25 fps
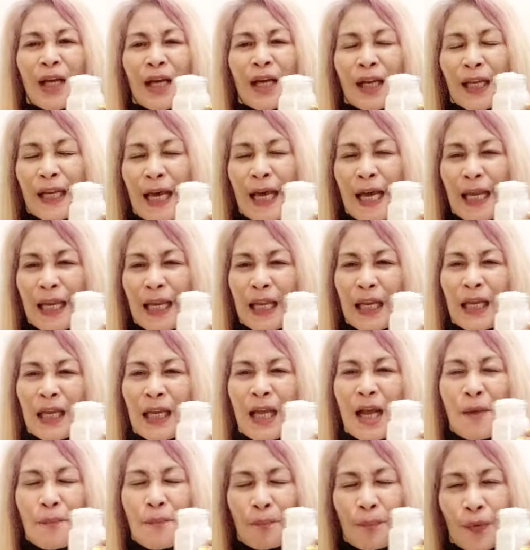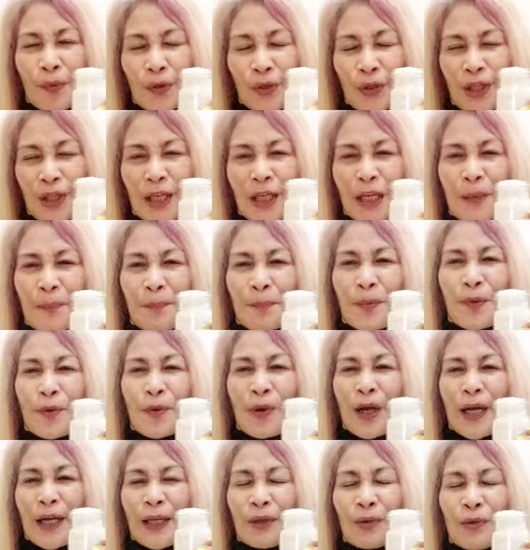dahil pwede rin po
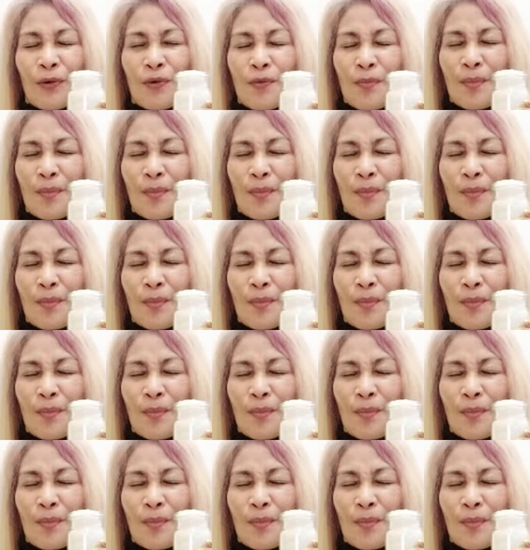kayong